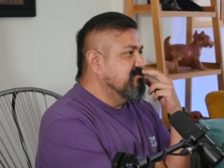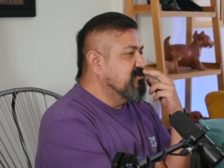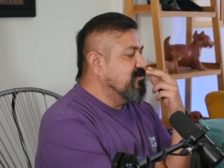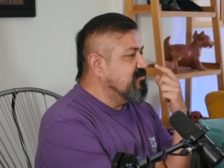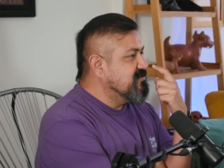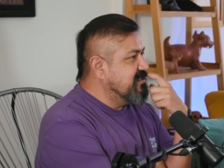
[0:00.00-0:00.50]

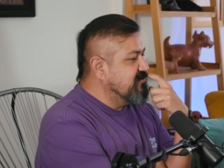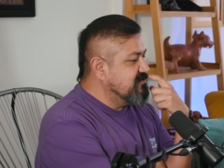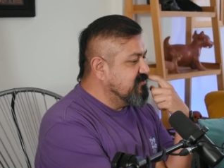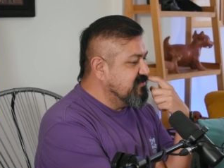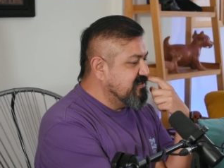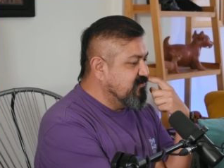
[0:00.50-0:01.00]
No lo sé, no
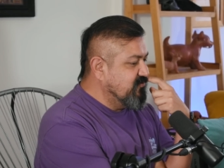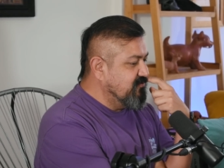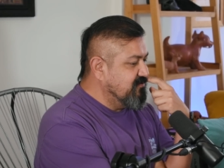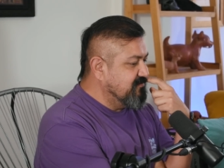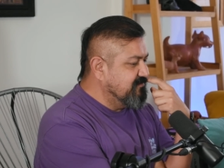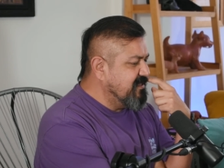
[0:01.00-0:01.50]
estoy
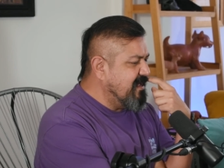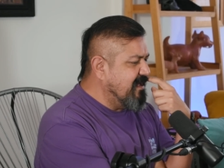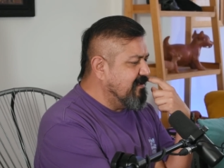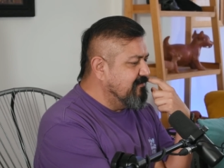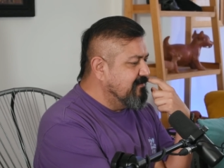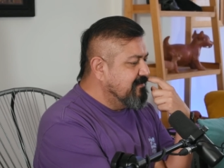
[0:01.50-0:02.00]
seguro.
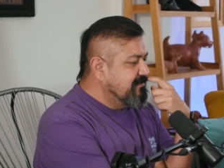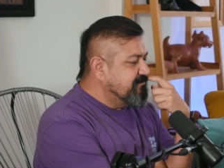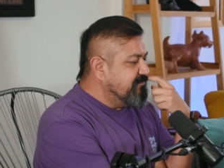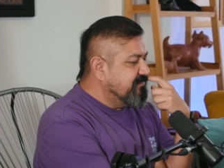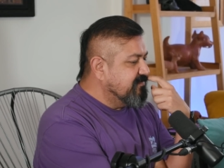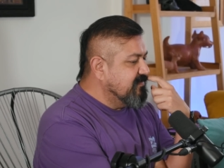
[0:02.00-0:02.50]
nada
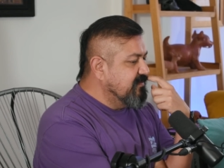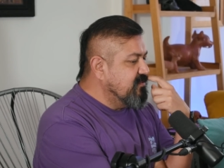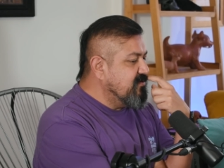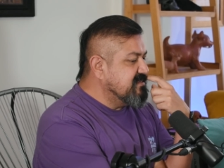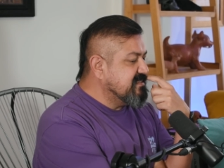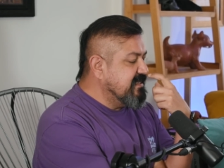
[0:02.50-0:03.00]

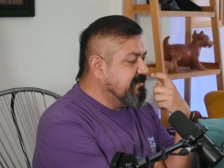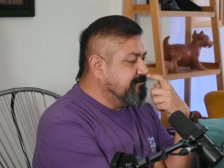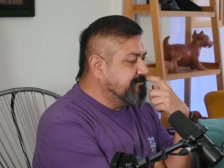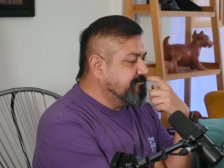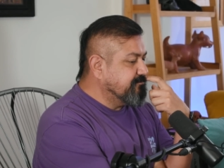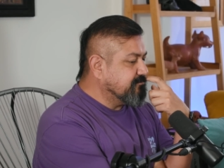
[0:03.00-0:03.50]
No, es
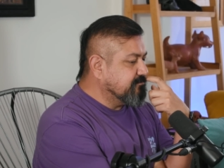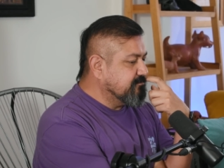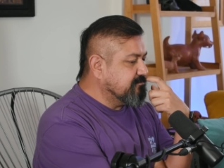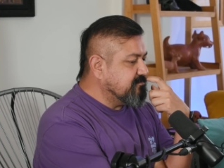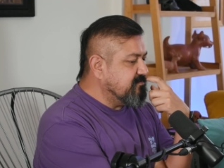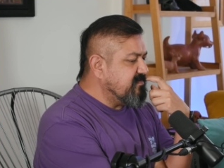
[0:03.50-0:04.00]
que.
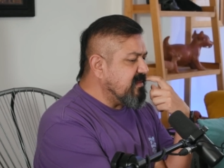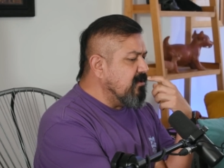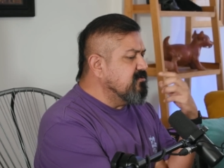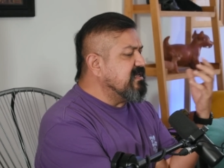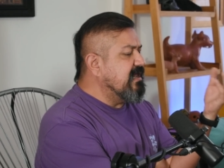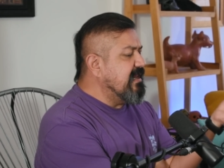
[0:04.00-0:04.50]

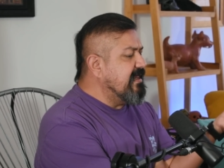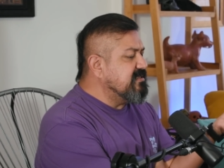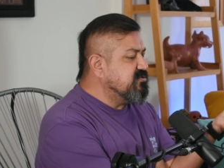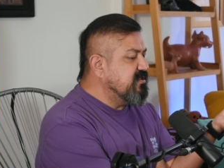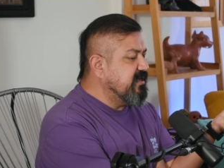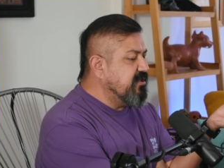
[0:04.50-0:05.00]
O sea, el
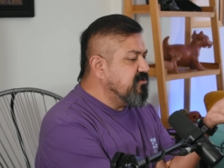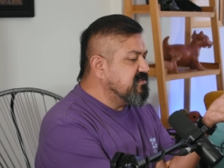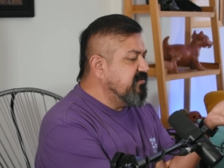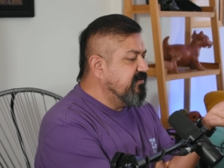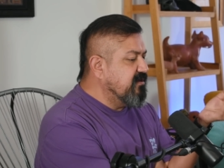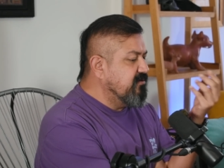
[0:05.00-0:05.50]
hecho de que yo
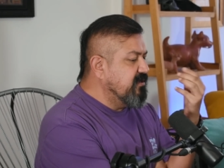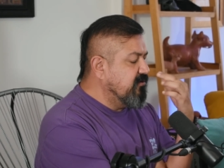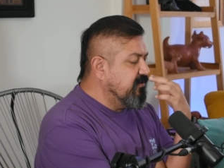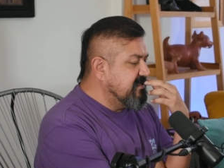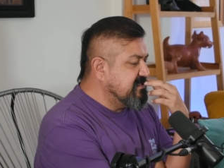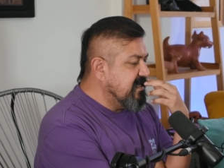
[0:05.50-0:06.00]
sí fuera un
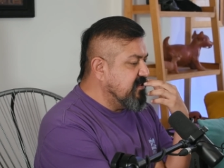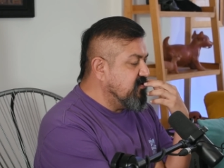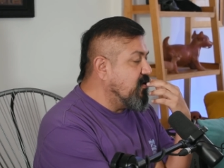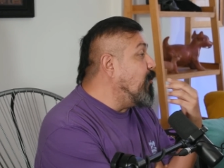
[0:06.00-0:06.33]
hijo deseado.